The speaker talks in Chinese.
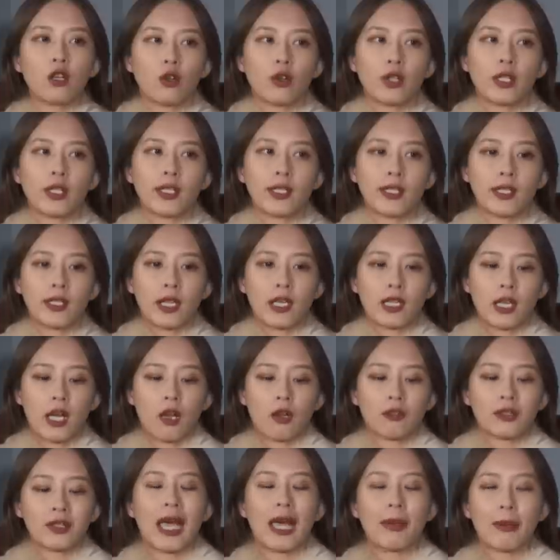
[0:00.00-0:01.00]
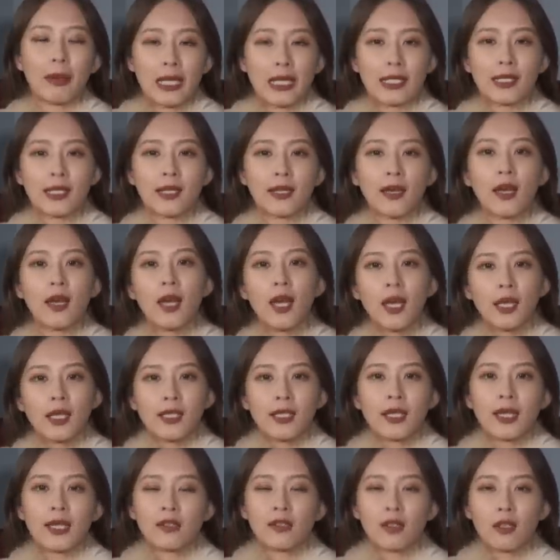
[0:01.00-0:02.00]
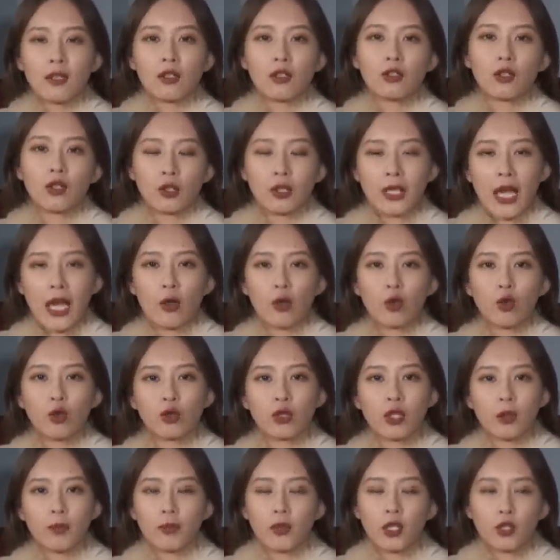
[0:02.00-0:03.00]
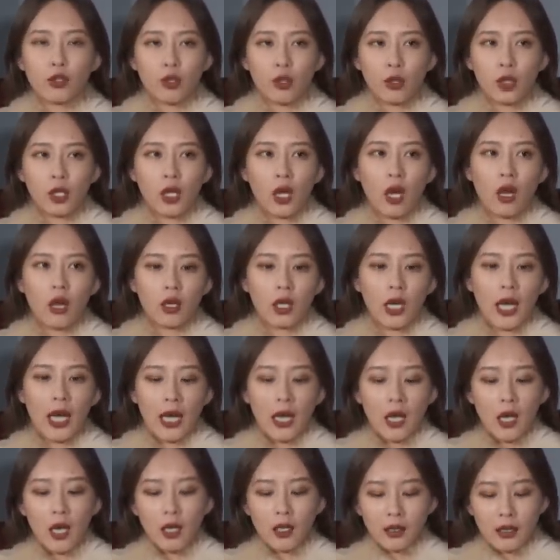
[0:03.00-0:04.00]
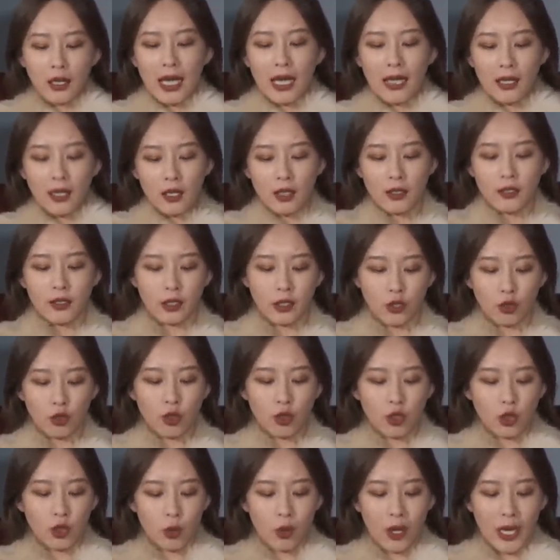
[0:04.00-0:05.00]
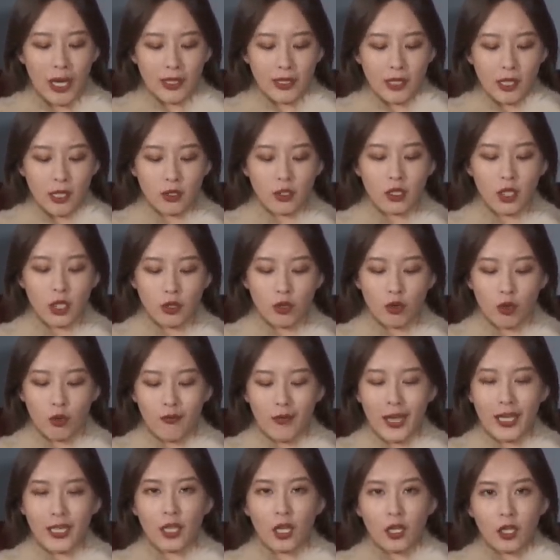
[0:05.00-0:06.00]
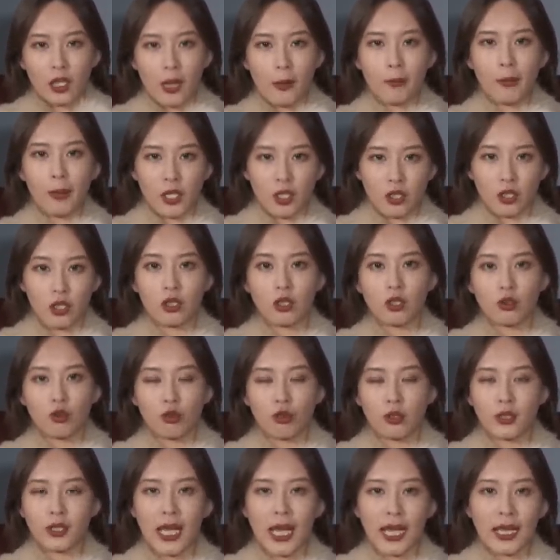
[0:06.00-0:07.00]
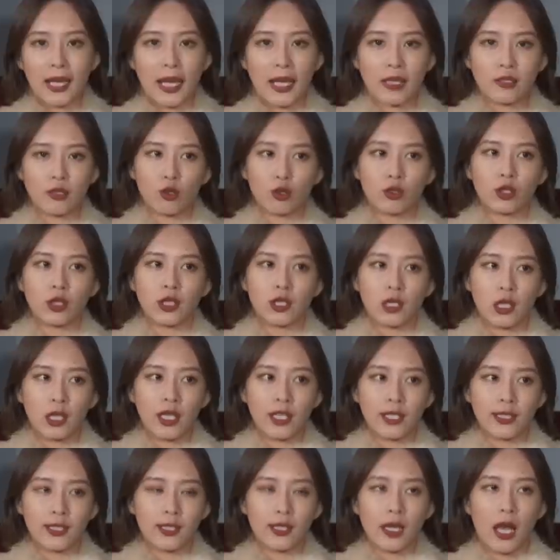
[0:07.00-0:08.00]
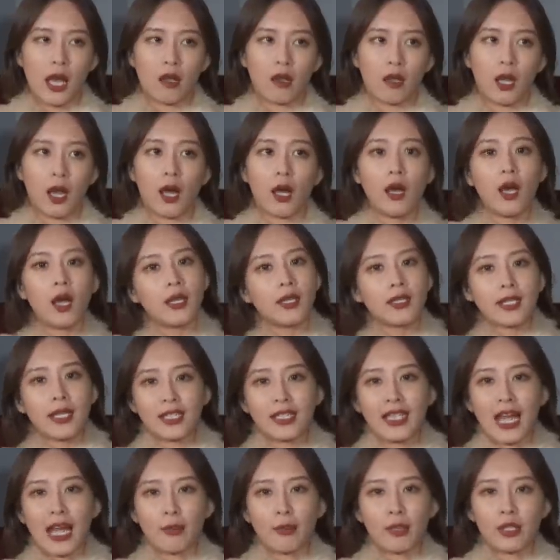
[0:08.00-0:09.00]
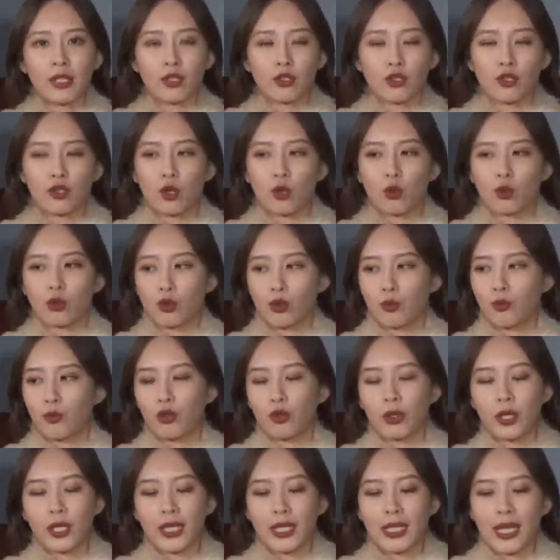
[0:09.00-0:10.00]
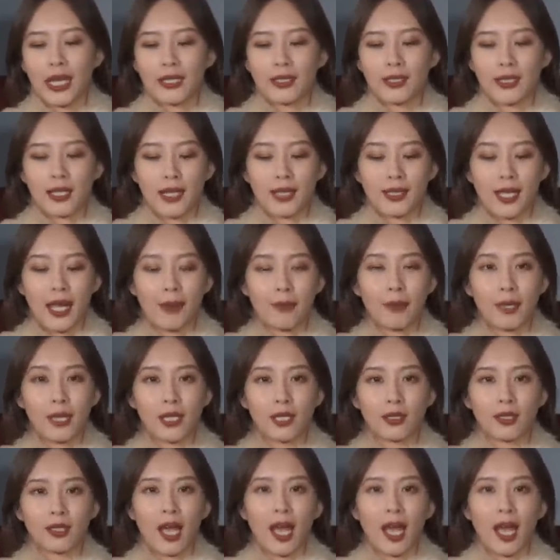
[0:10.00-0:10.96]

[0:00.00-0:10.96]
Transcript: 柔一些，然后搭配一些浅色的牛仔裤什么的就很好看。那其实说实话，像这种外套它本身的存在感就已经很强了，在搭配的时候我就不会给它再搭配